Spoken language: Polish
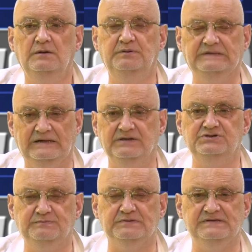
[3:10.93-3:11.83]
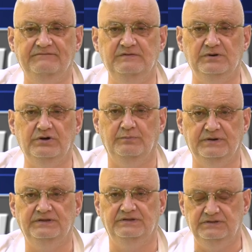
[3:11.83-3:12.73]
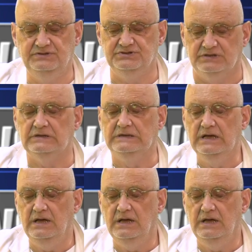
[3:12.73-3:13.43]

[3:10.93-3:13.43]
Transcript: Pytanie, czy postawimy kropkę nad i, czy nie.